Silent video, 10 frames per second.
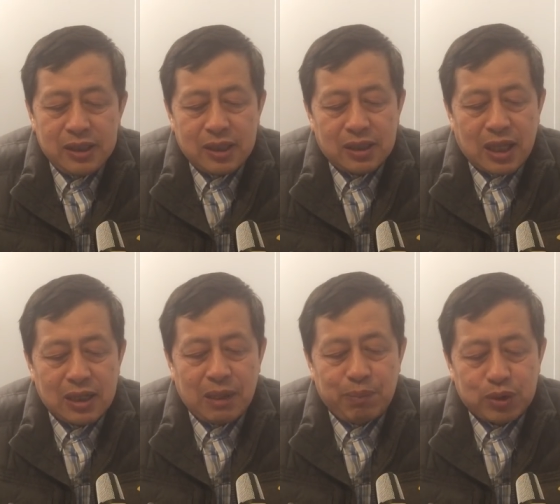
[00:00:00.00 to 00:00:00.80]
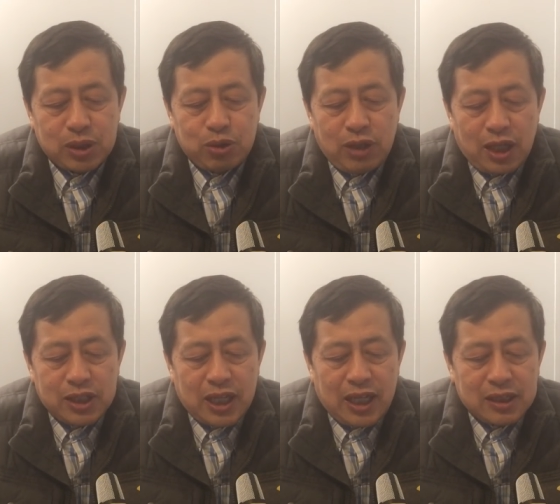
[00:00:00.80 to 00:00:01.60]
这当然不是。据了
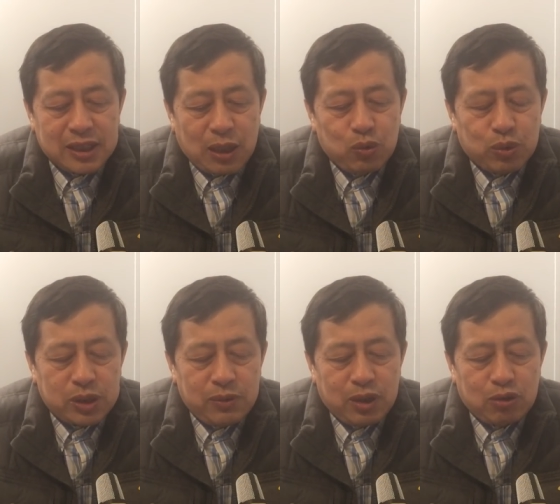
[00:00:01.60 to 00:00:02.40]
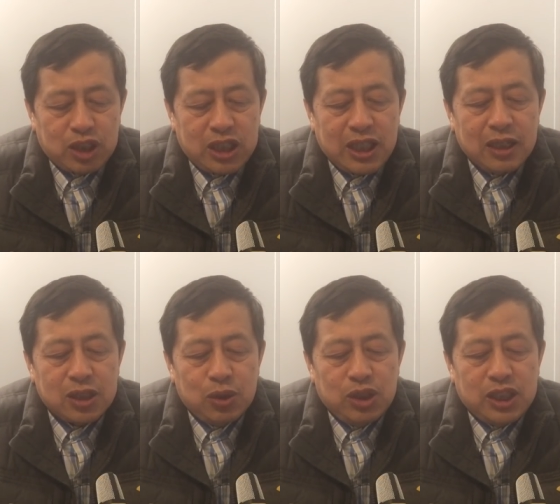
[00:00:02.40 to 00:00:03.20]
解，两人在五四运动期间
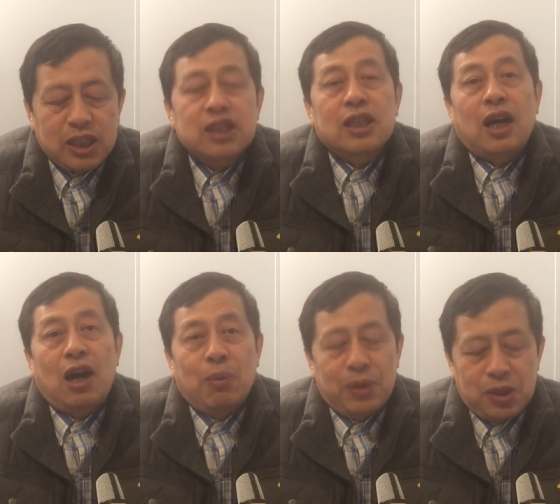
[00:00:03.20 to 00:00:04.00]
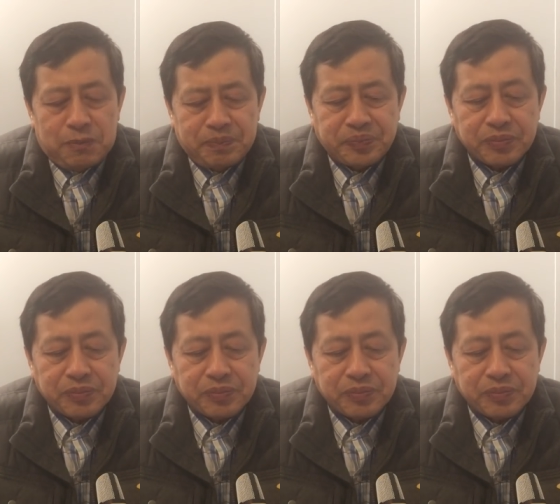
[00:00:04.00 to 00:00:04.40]
就已经是好朋友，